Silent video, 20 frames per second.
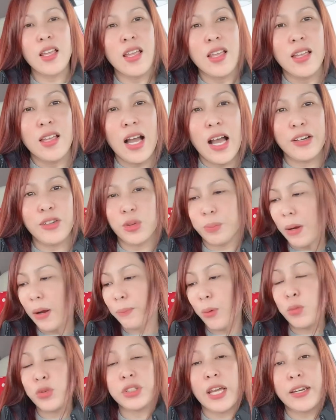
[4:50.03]
ano, pag
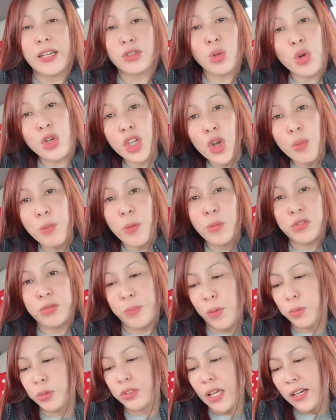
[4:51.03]
pumunta ng Tokyo, pum
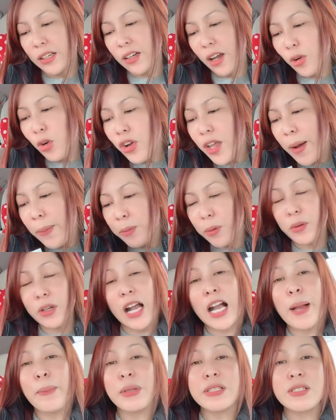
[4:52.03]
pupunta ng Nagoya, pu
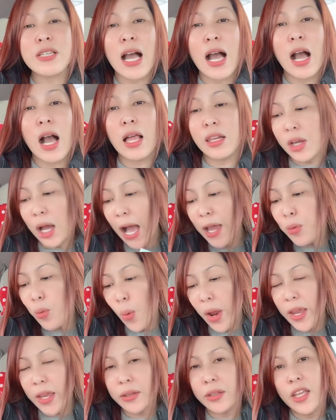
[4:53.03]
gagamit sa
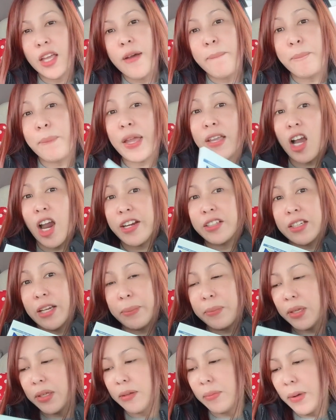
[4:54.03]
highway, may card
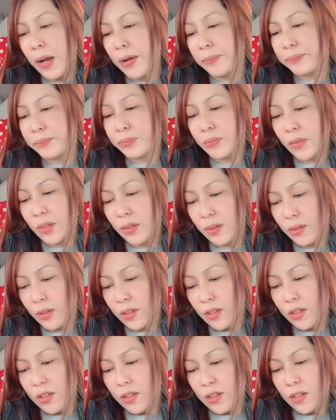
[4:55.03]
kami, di ba?
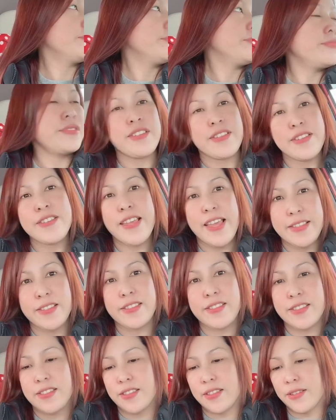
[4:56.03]

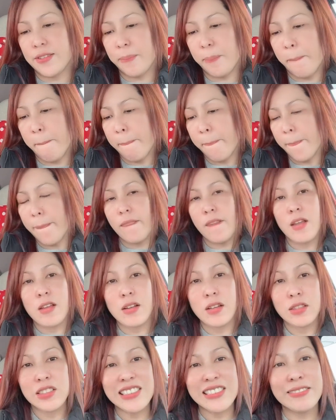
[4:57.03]
Yes.
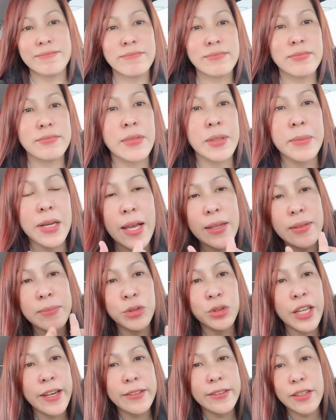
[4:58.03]
Bibilangin
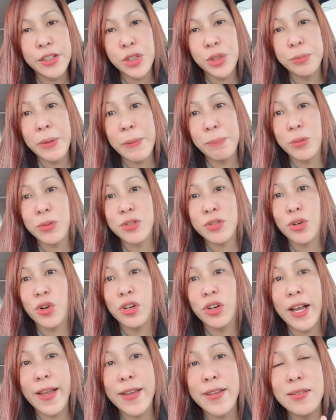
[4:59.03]
muna natin yung pimples ko,
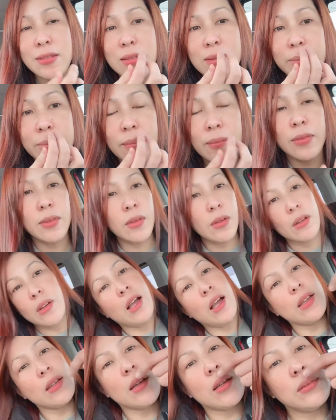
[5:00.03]
guys.
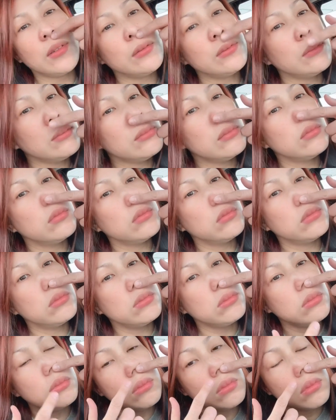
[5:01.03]
Ayan, oh.
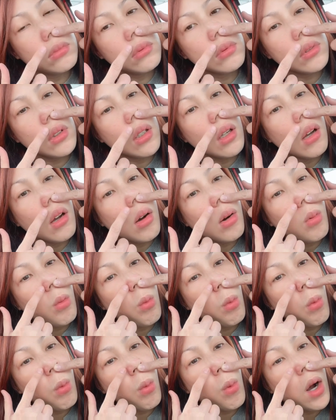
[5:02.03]

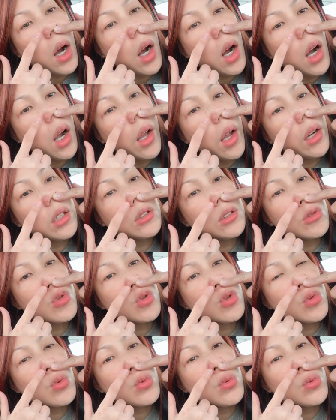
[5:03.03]
One, two,